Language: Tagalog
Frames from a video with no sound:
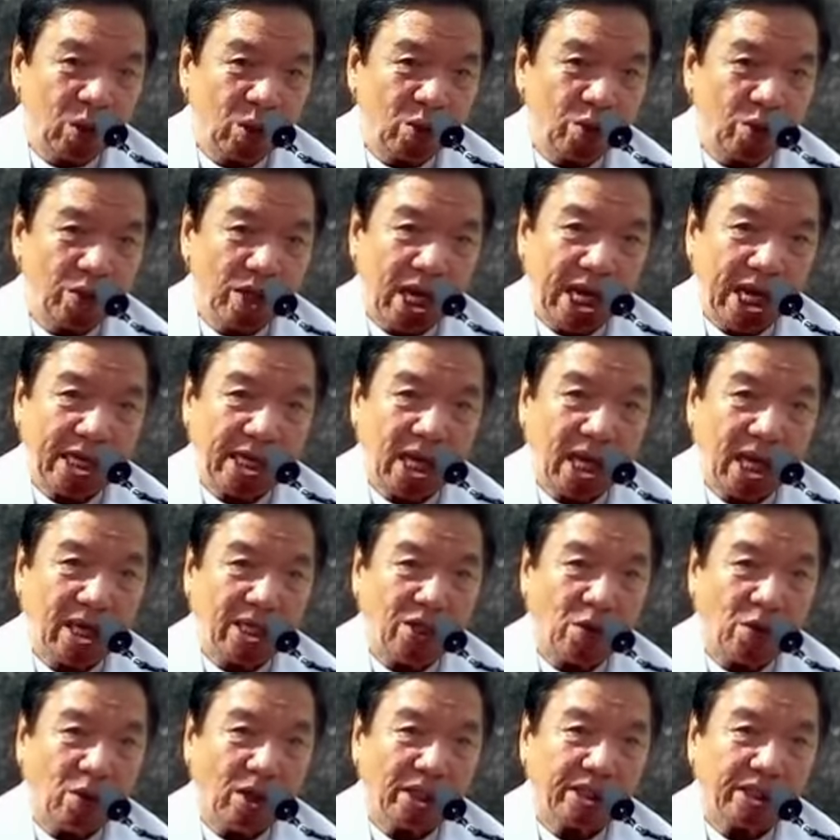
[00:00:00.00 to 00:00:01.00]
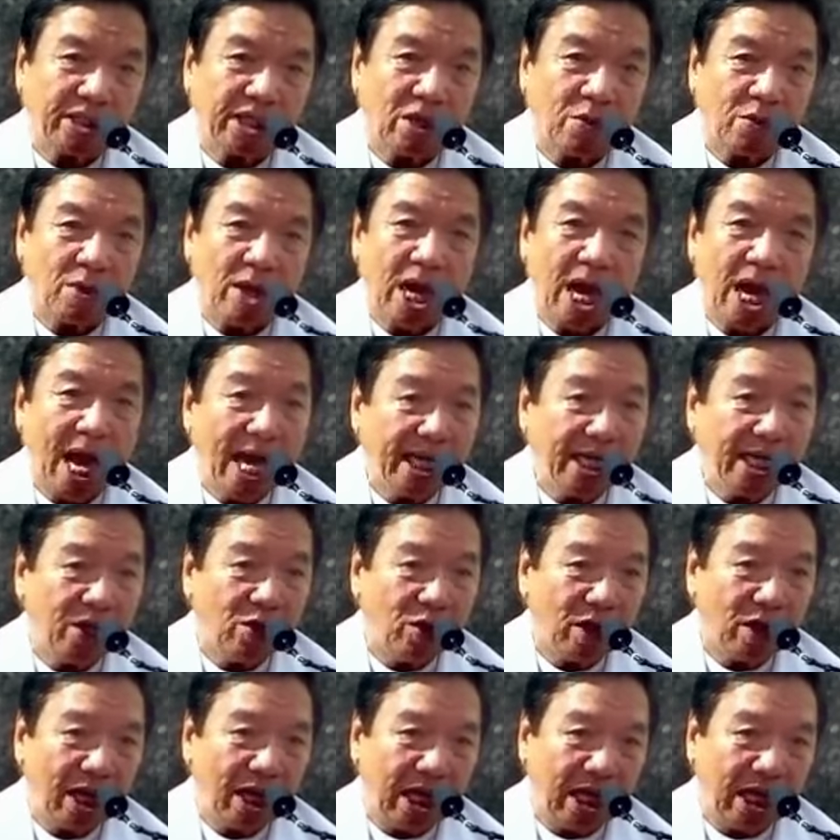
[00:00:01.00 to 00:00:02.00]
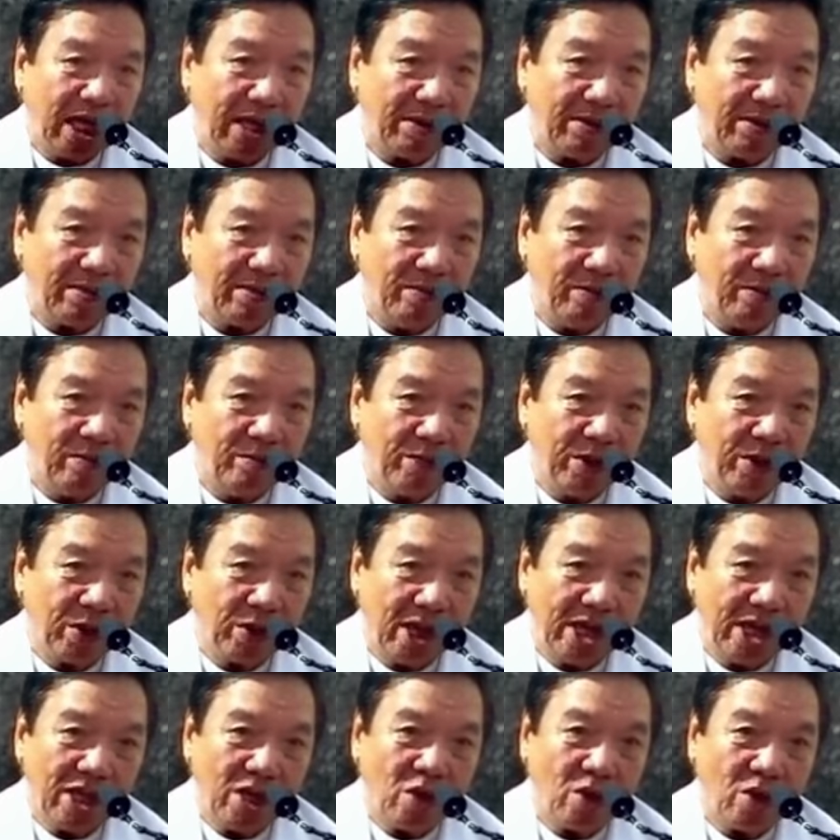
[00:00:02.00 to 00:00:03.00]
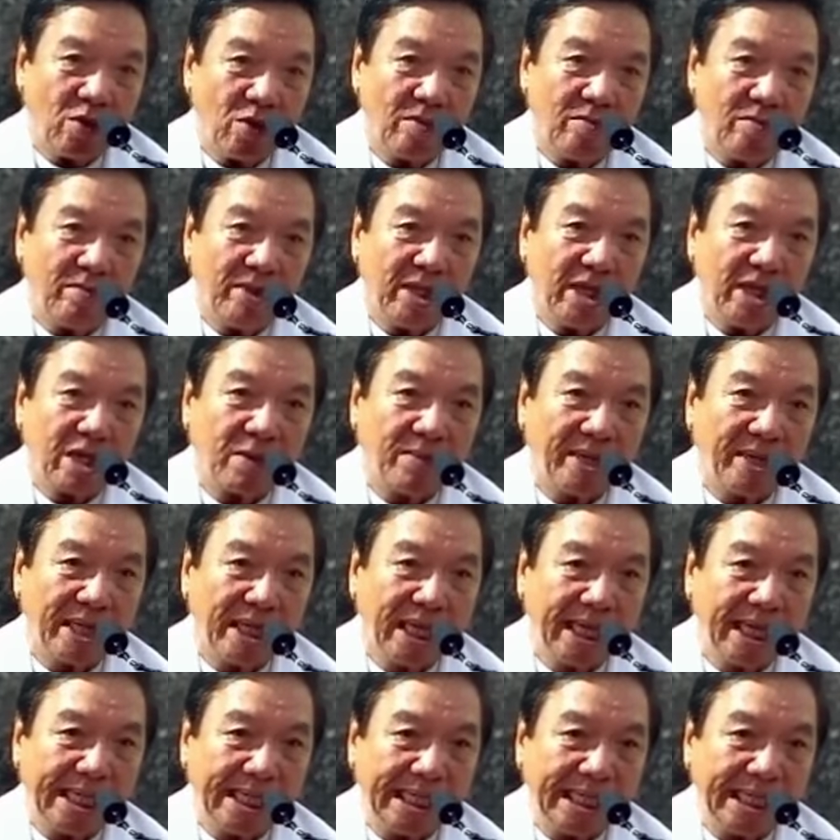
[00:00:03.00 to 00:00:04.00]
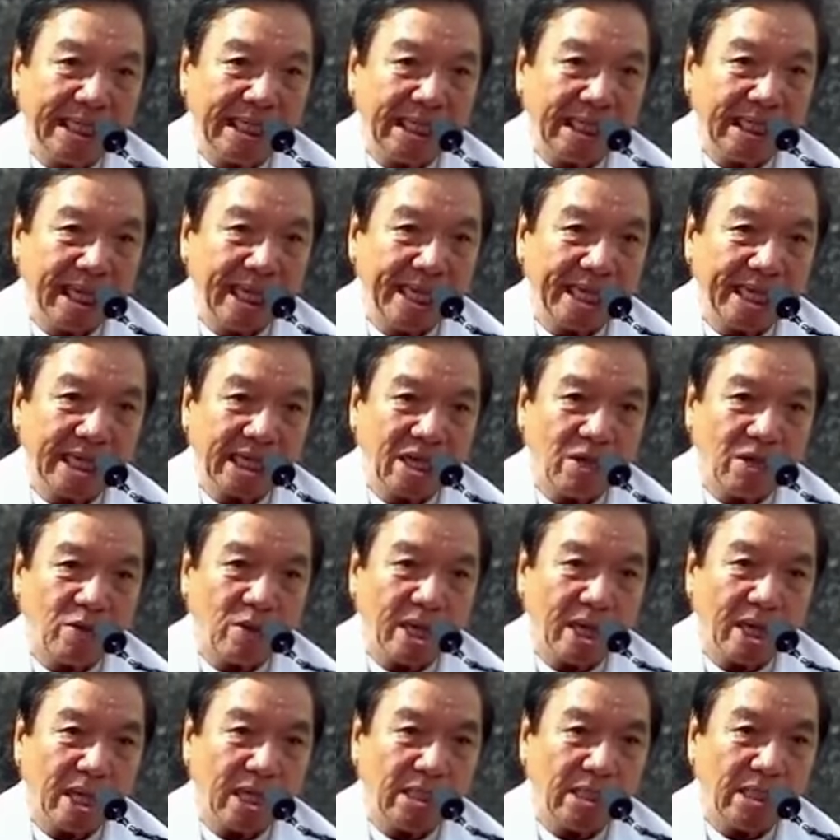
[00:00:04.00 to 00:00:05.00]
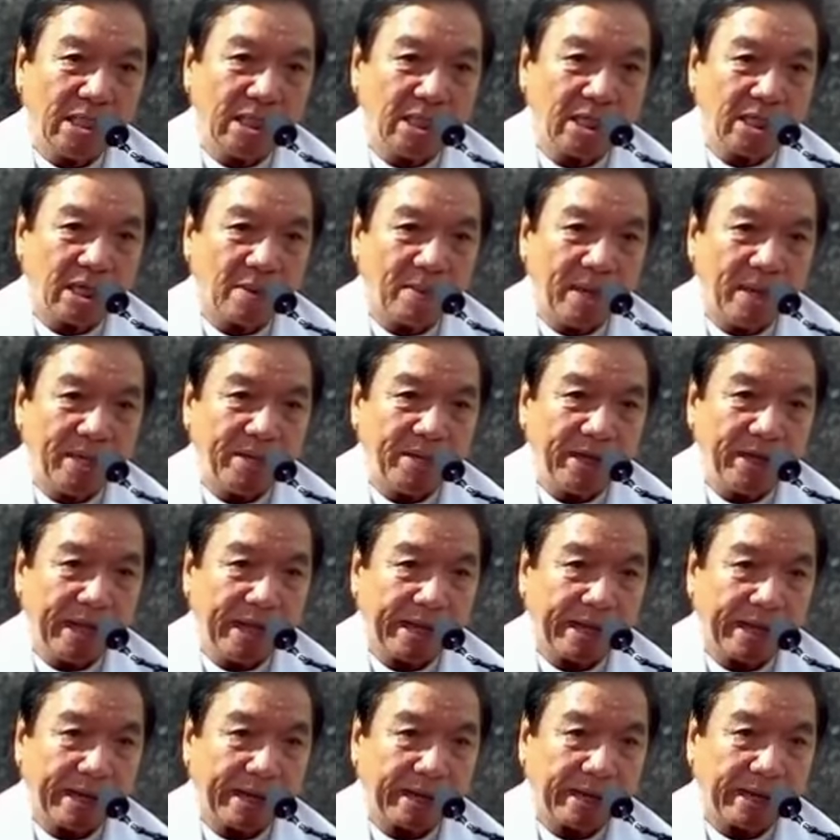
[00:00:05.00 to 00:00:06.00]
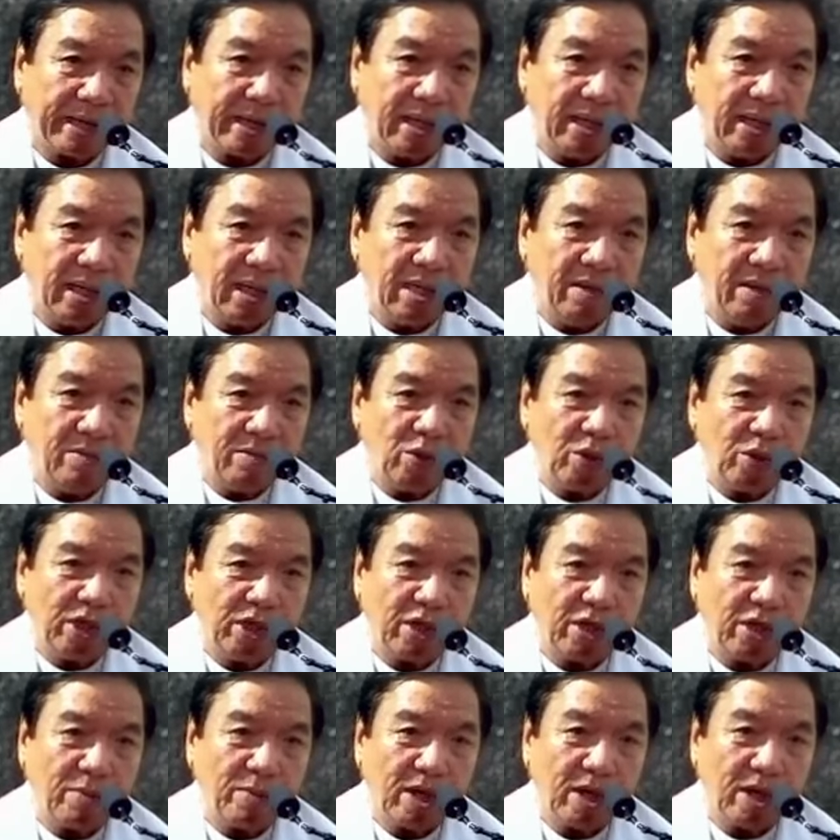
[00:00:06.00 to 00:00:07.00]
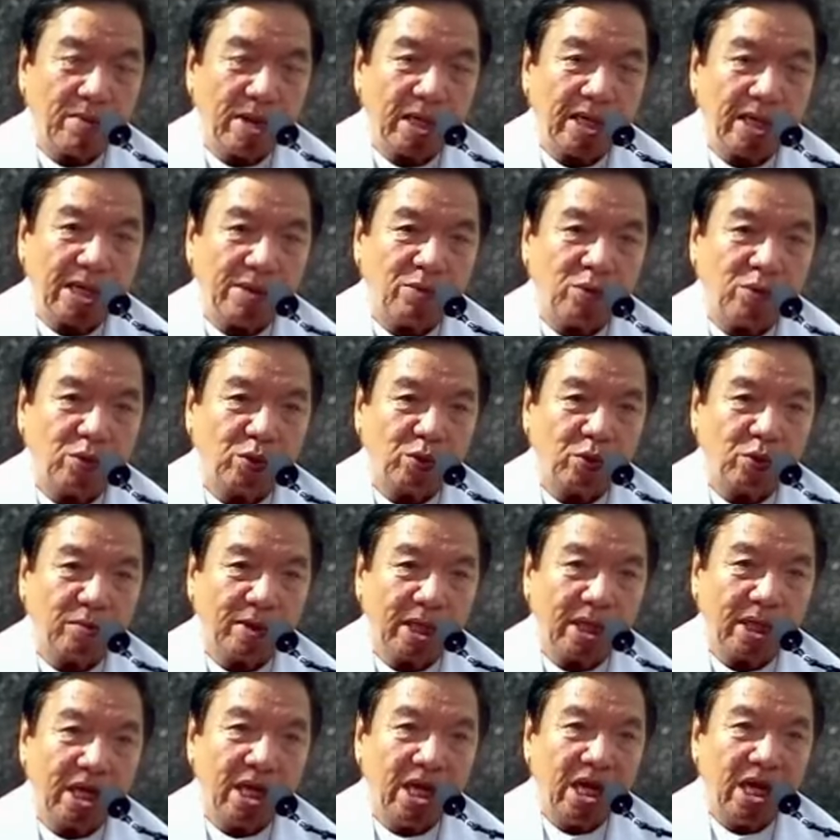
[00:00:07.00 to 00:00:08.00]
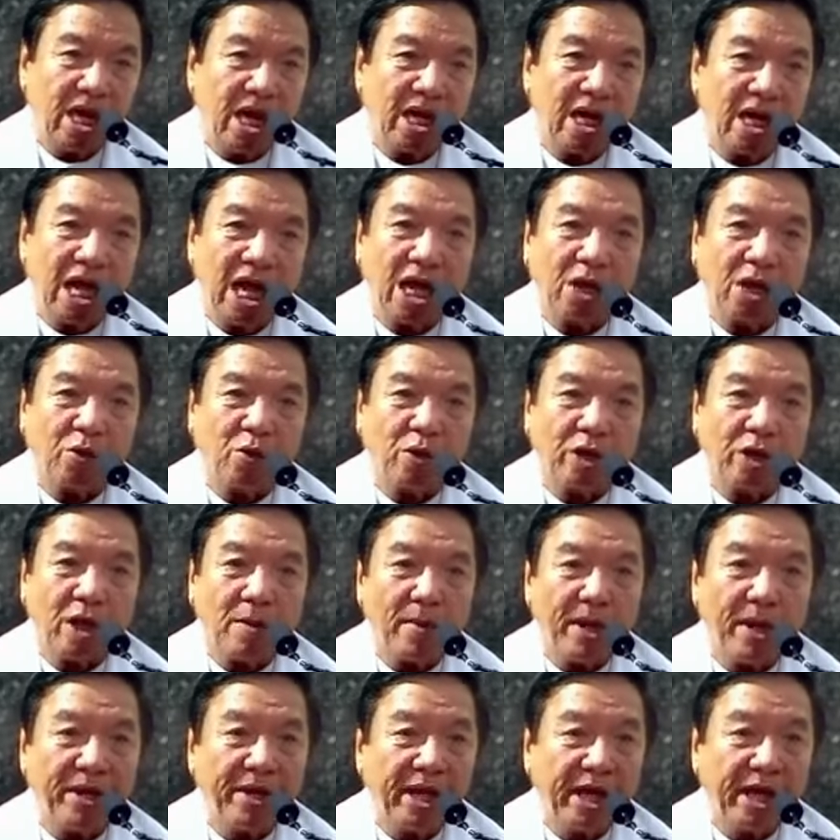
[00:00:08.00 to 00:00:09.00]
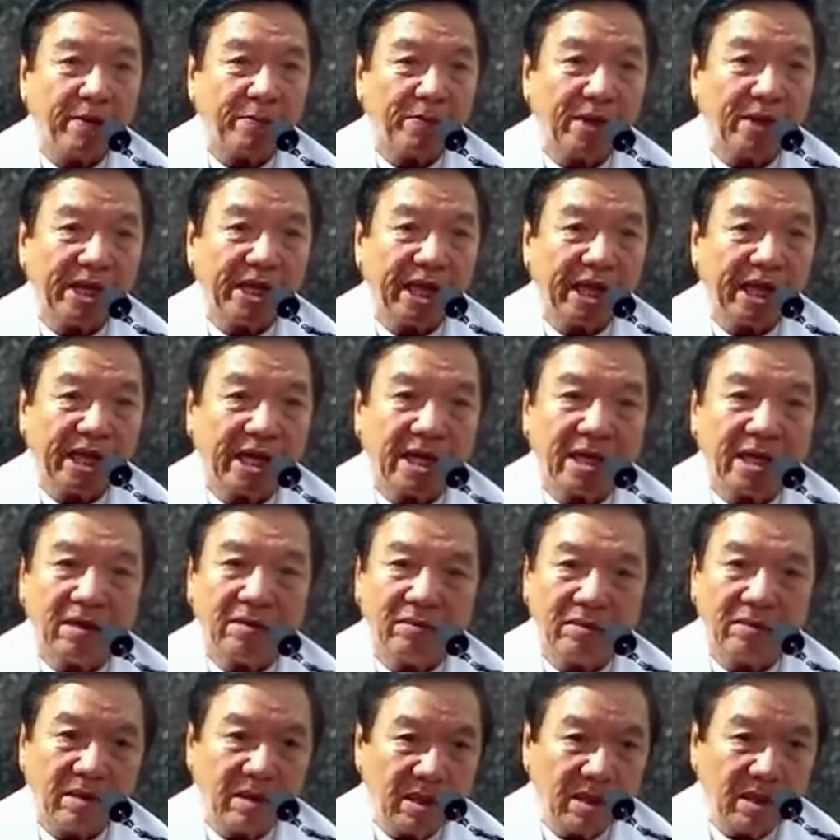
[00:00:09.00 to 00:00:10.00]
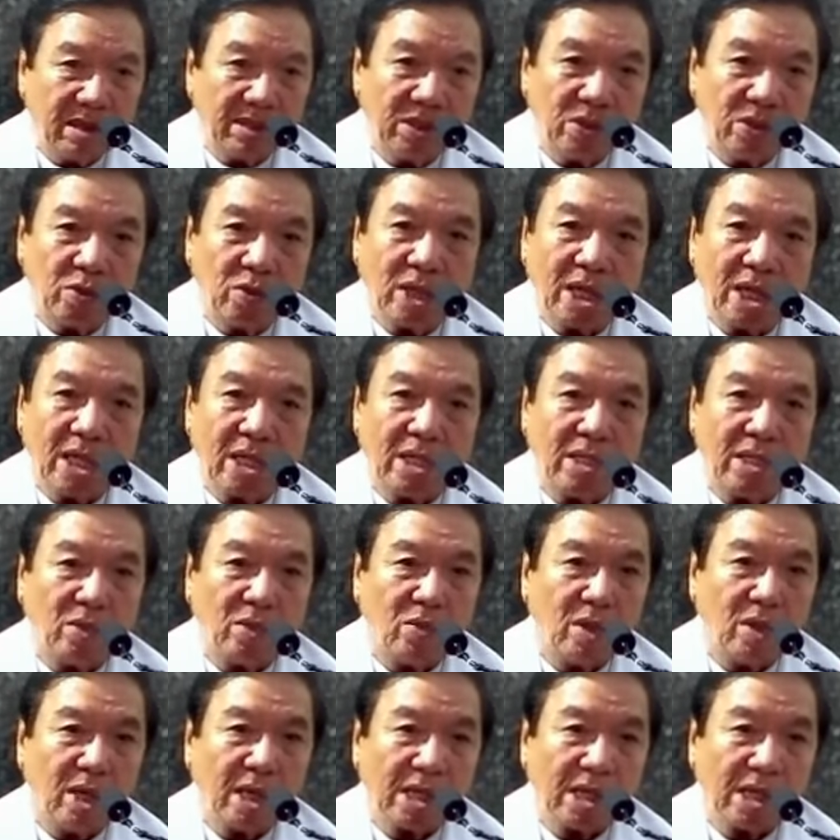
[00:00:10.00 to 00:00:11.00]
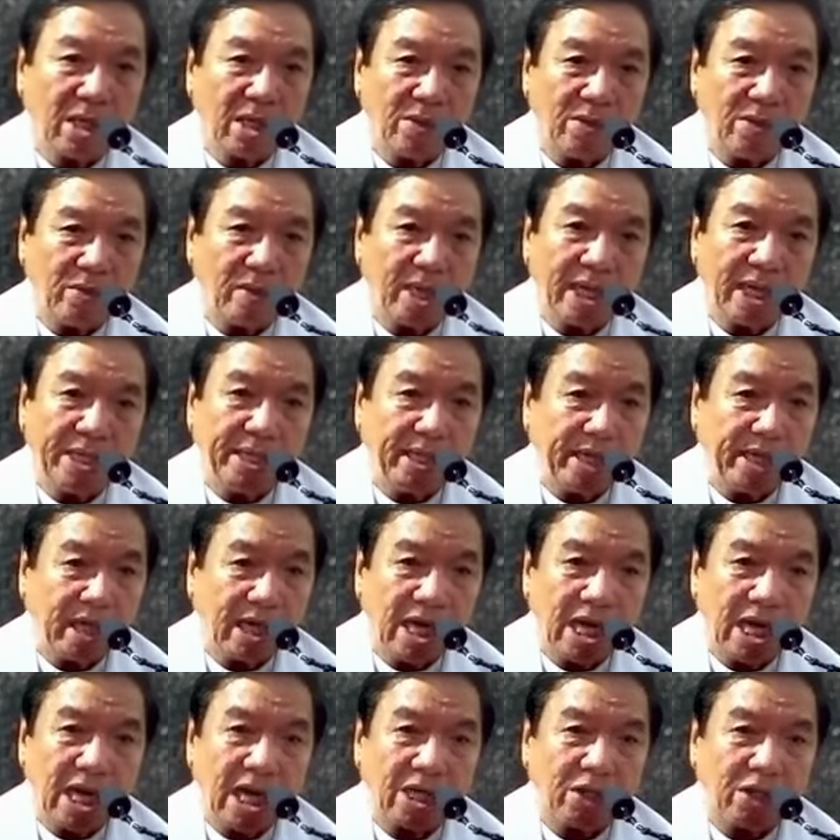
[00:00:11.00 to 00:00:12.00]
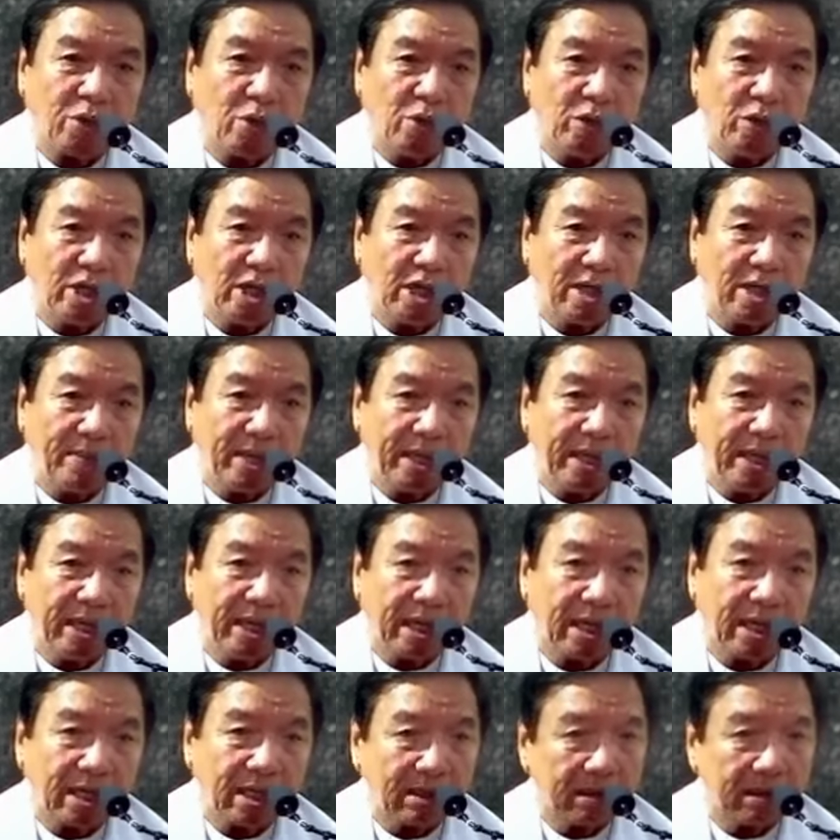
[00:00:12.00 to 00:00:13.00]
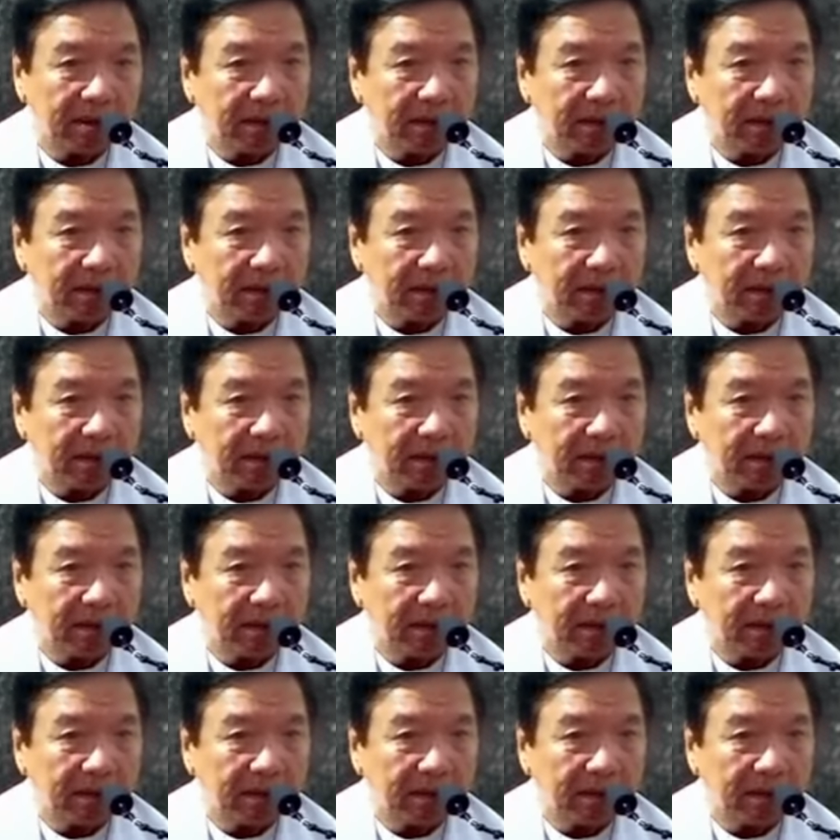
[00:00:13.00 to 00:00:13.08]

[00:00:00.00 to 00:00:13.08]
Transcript: Kunay hangyong asawa, hangyo lang. Pero ayaw mandar-mandari na ikaw ang kamander. O diya, mga bana mo, tubag, ang ako kamander pader. Tua, nulakaw, wala dirang akong kamander.